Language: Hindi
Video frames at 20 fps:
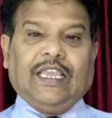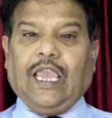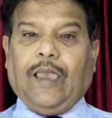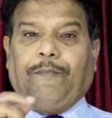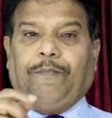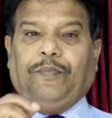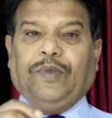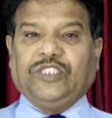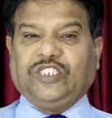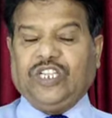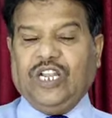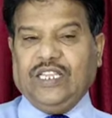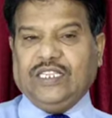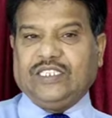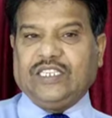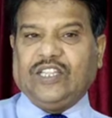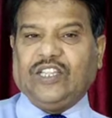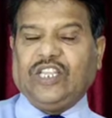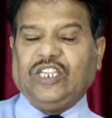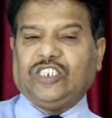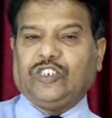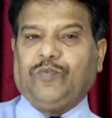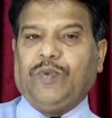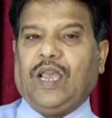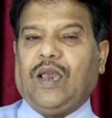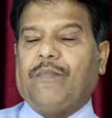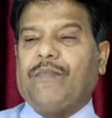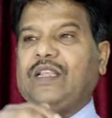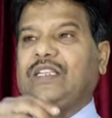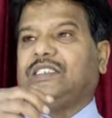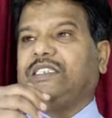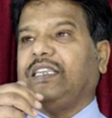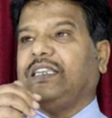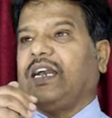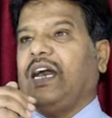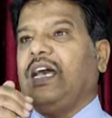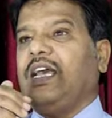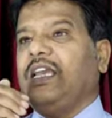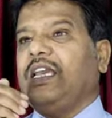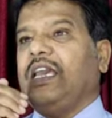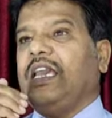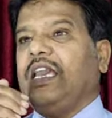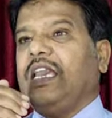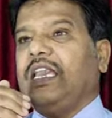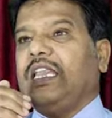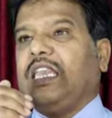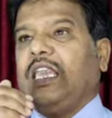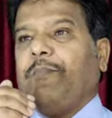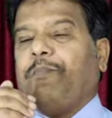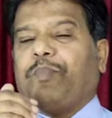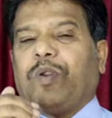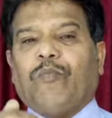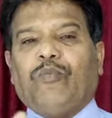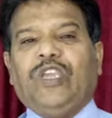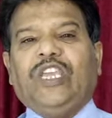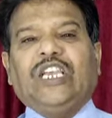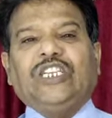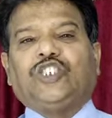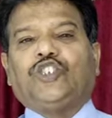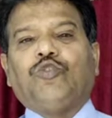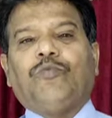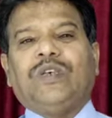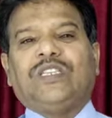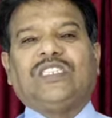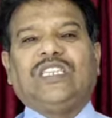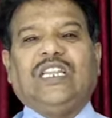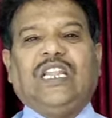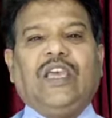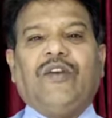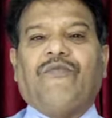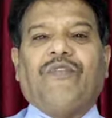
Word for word: देखिए पिछले संदेश में हमने सीखा कि प्रभु यीशु मसीह